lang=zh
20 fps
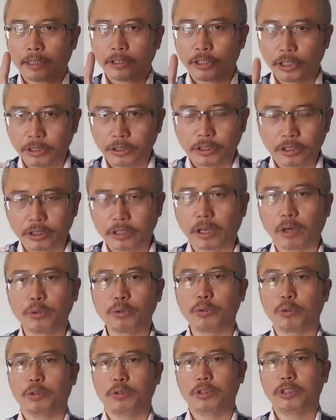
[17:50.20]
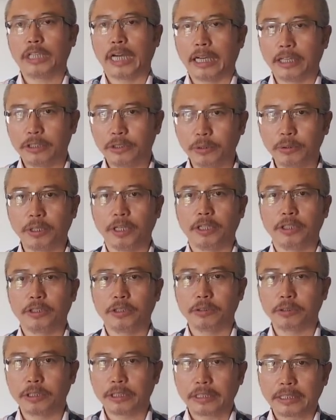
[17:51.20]
政治操作讲究的
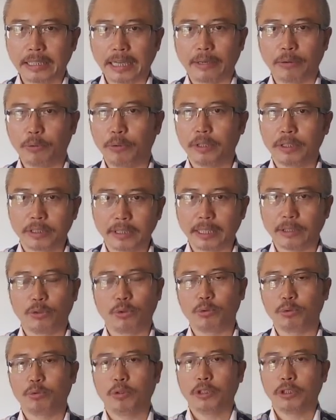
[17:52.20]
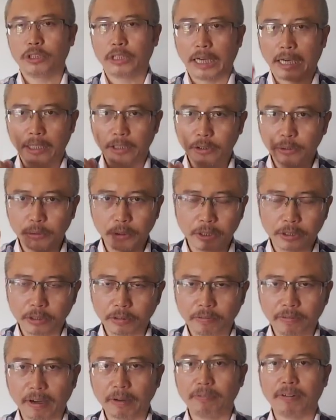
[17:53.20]
就是战略战术，讲究的
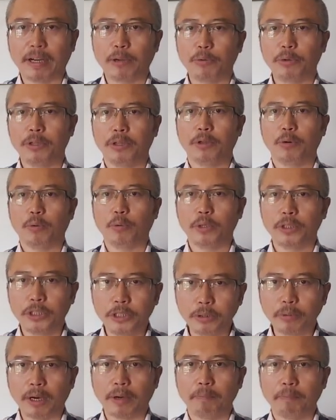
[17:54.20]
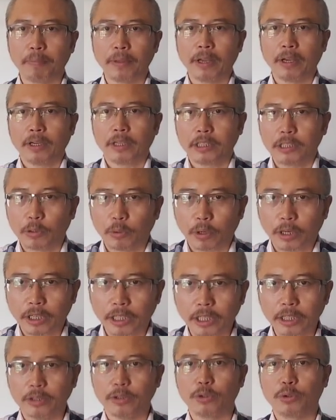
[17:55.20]
是方法论。我希望有
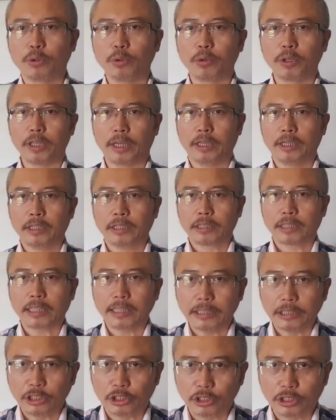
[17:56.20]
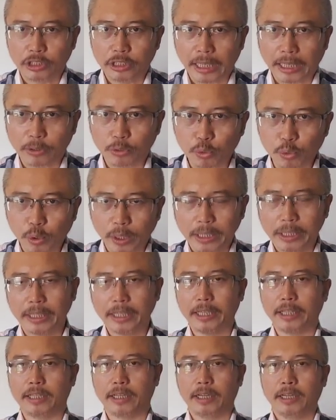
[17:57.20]
更多的、更加专
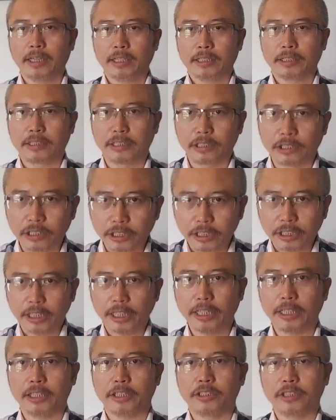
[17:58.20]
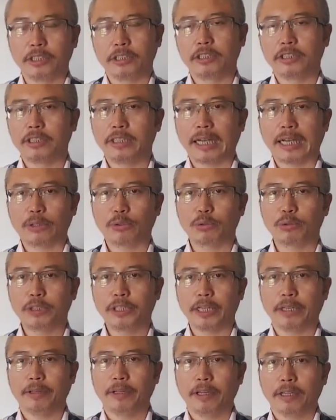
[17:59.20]
业的、职业的政治家出
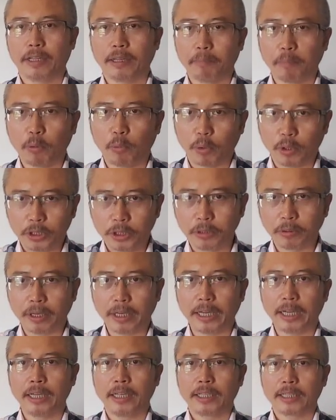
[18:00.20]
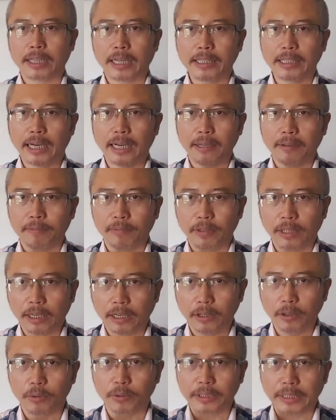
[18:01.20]
现。那么我希望呢，大家
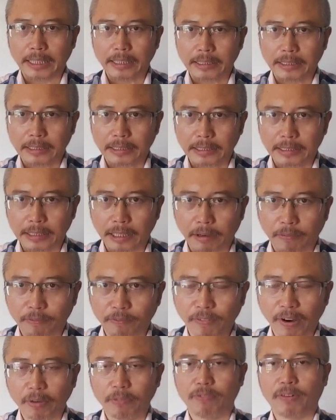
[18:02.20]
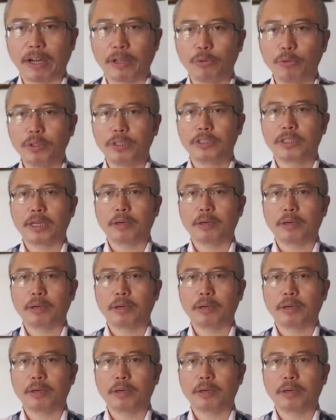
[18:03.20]
能够在。这个方法论